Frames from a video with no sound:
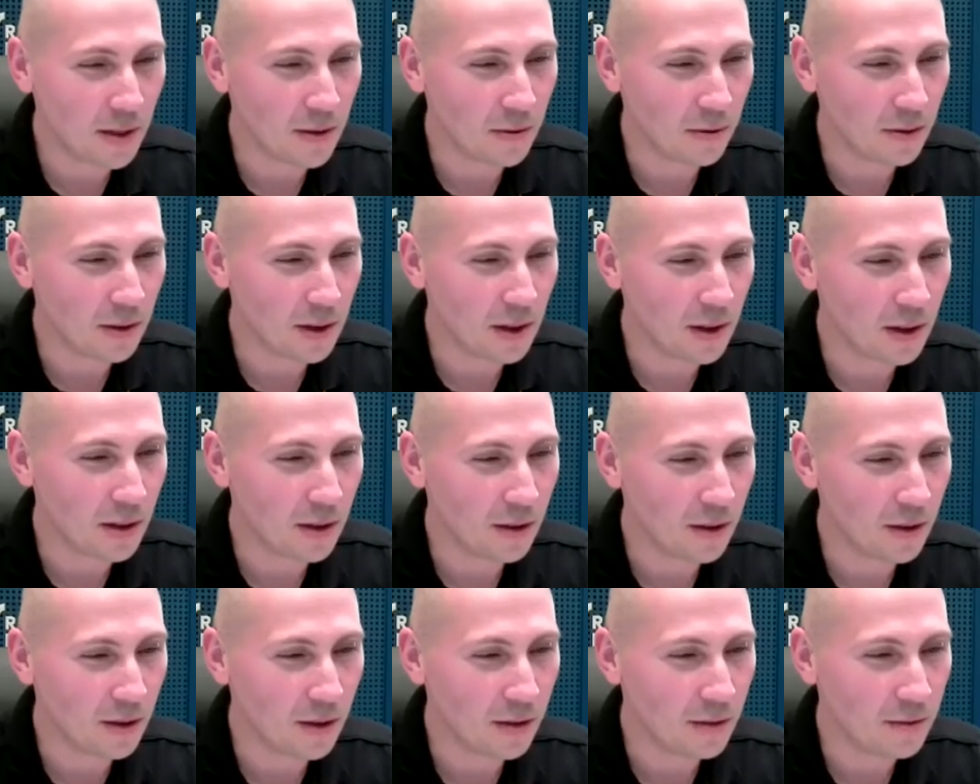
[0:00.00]
pytają,
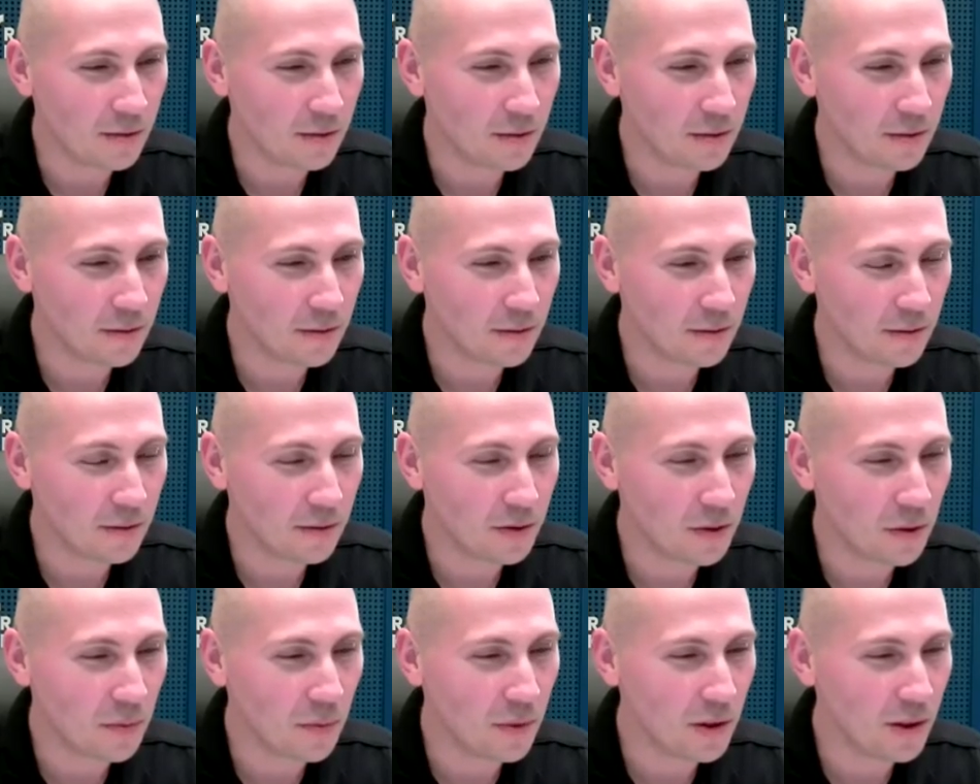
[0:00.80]
tylko
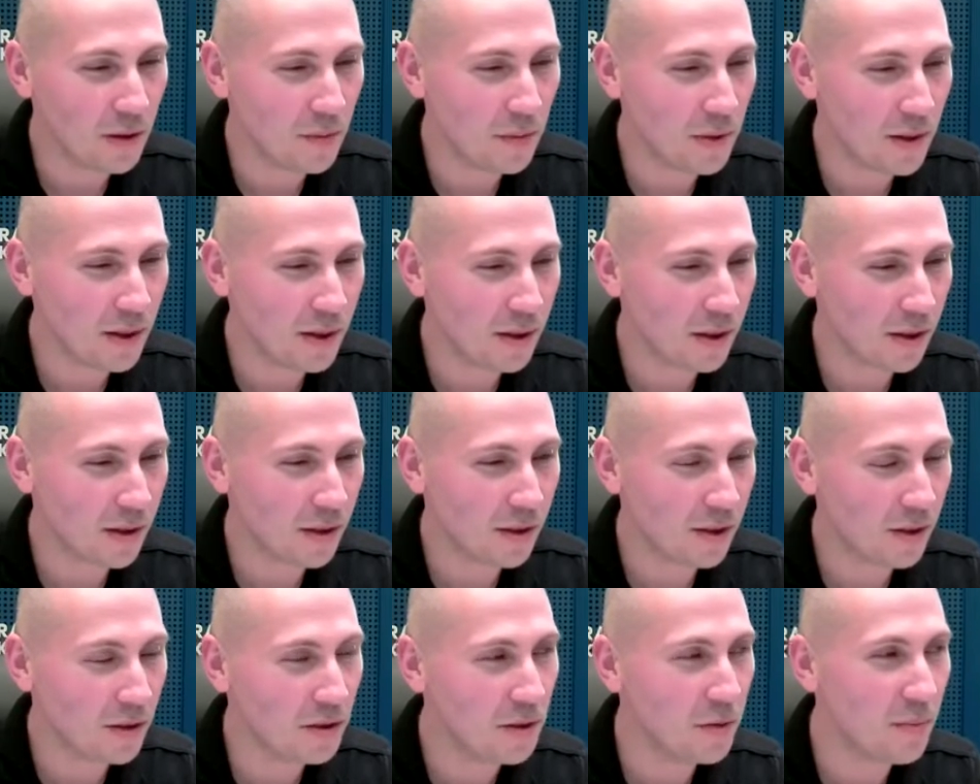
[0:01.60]
y, czym innym jest
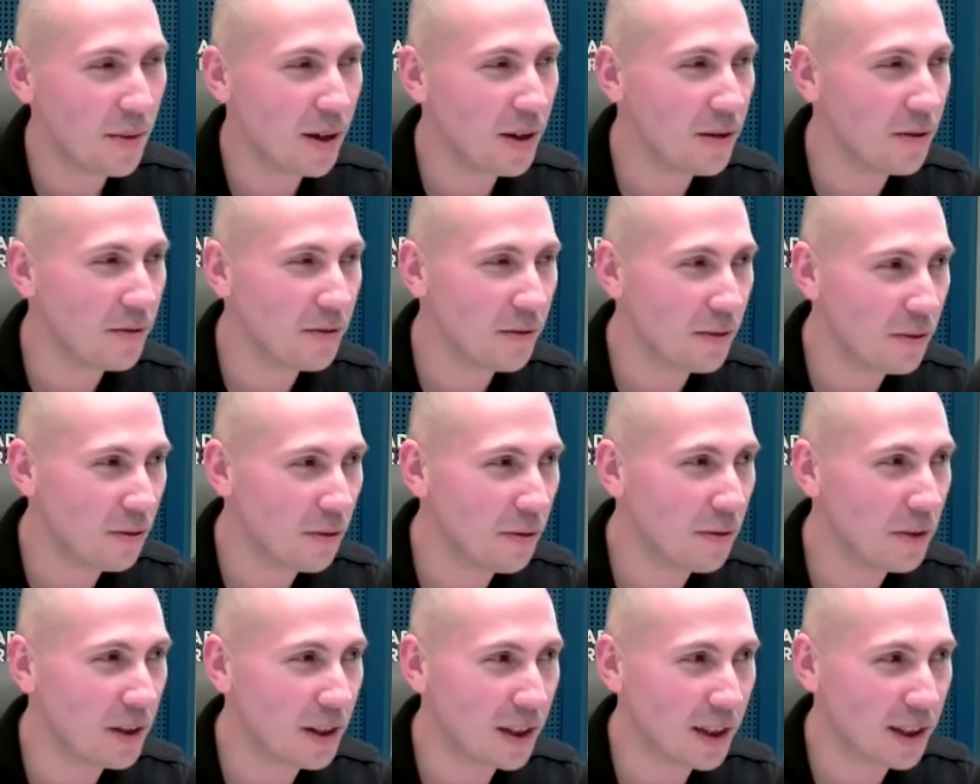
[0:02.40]
to, co oni mają w
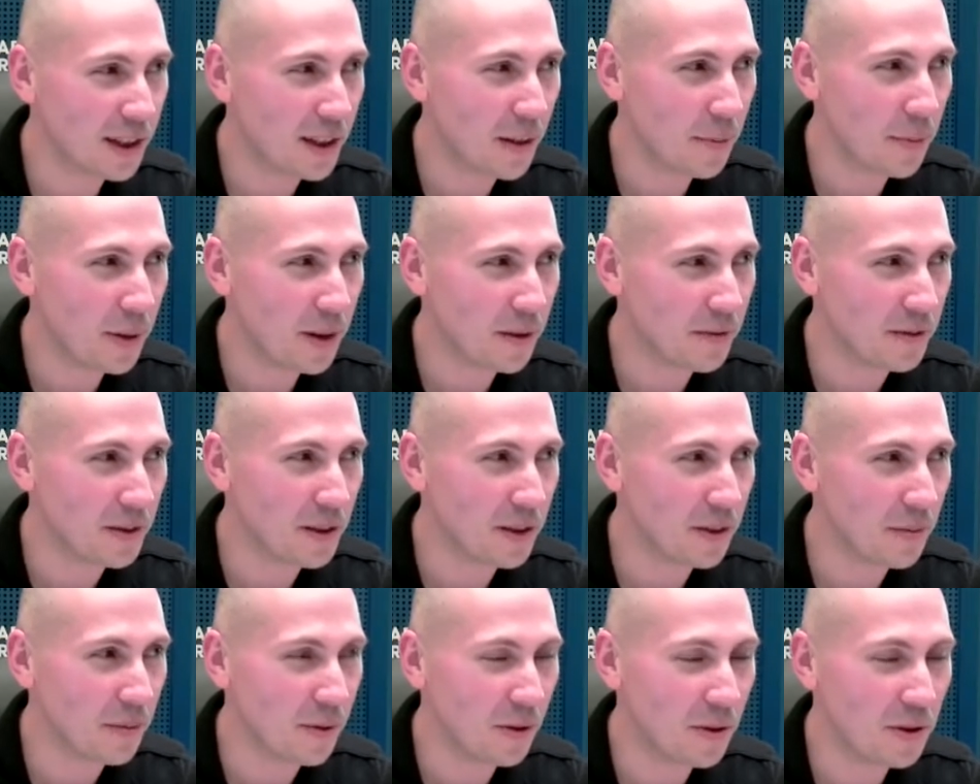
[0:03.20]
głowie tak
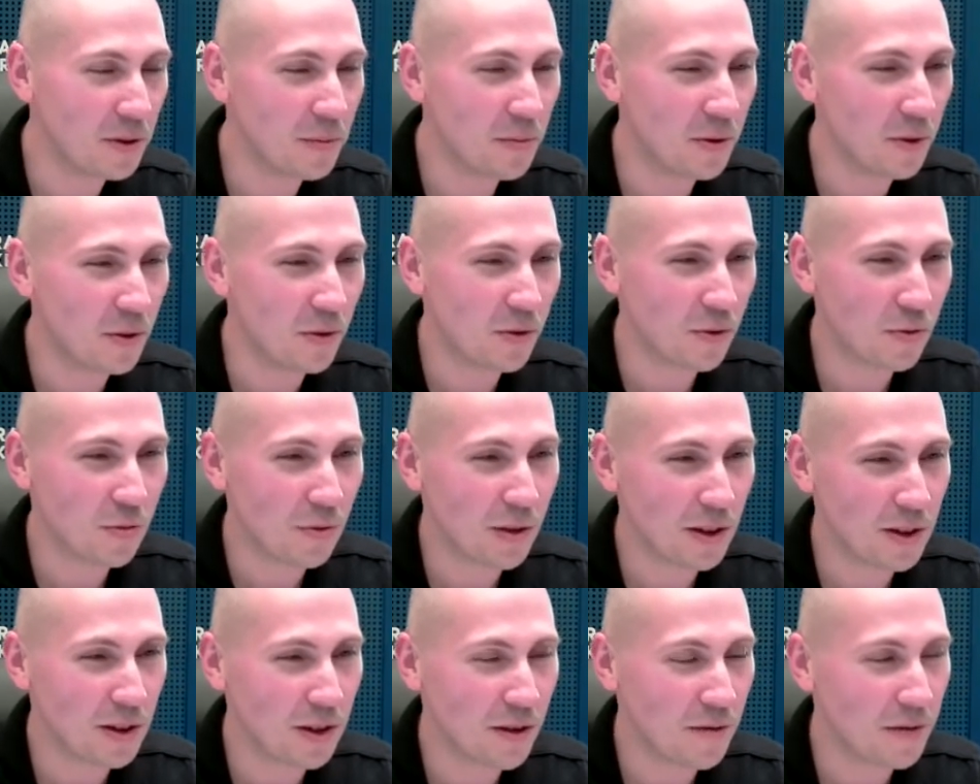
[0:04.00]
naprawdę, bo oni mogą
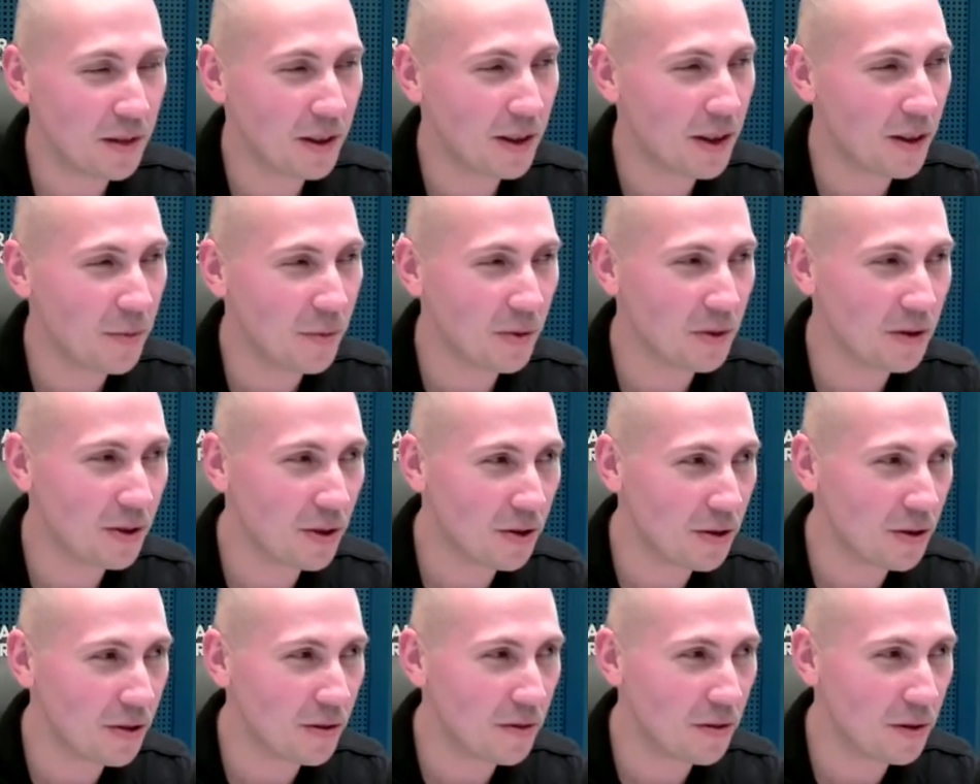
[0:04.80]
słuchać nawet
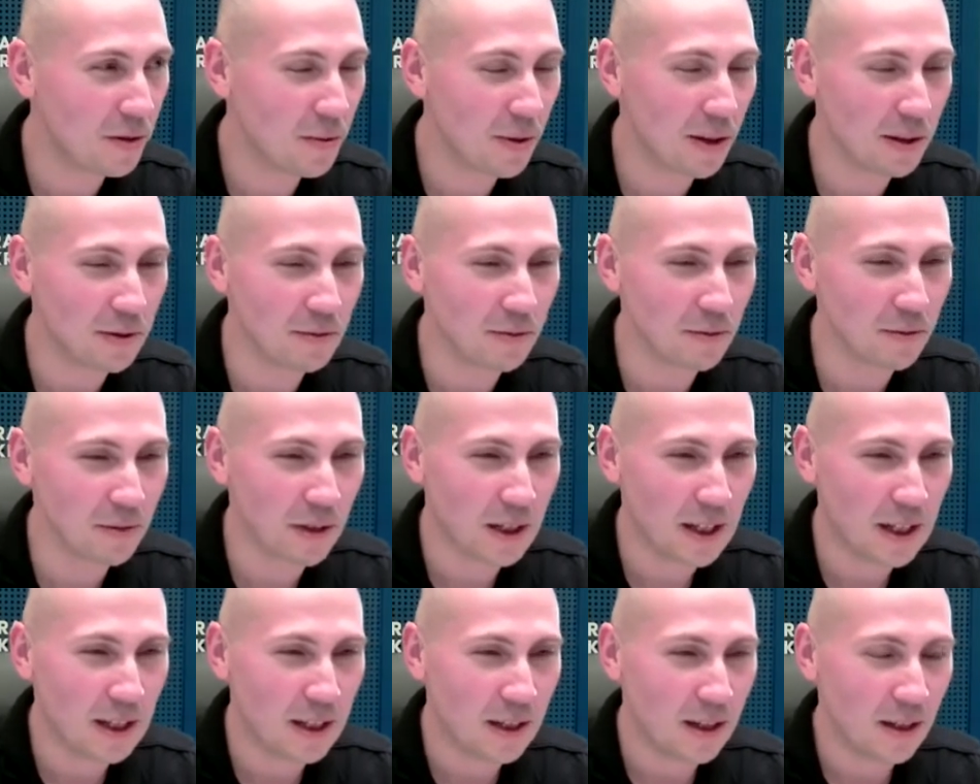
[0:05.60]
najmądrzejszych
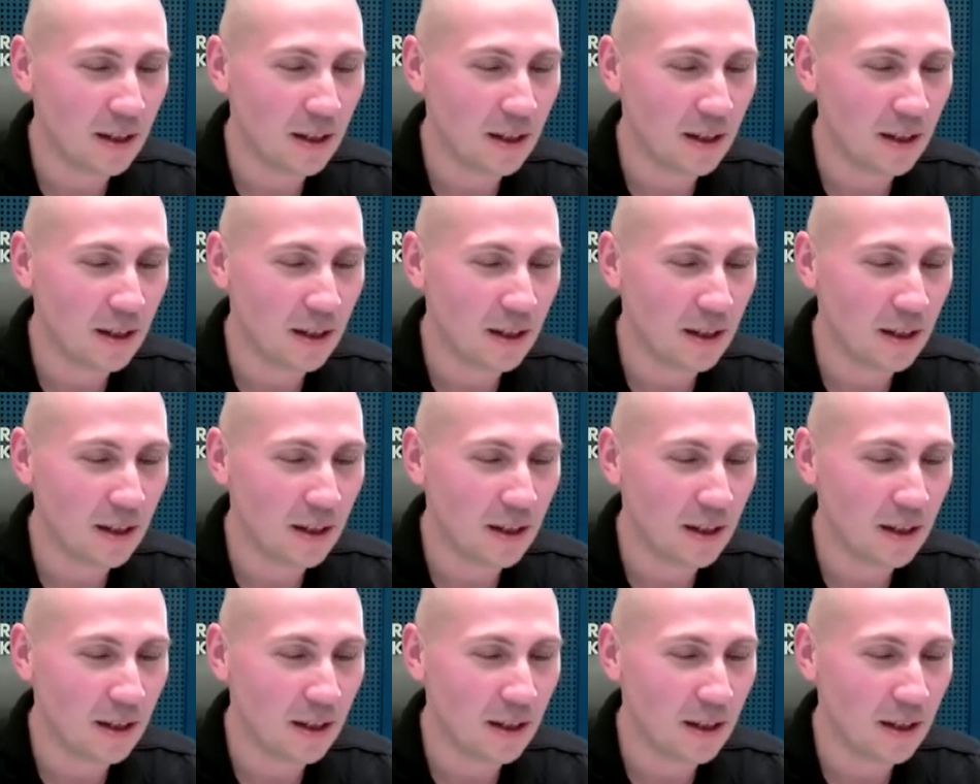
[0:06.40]
wykładów.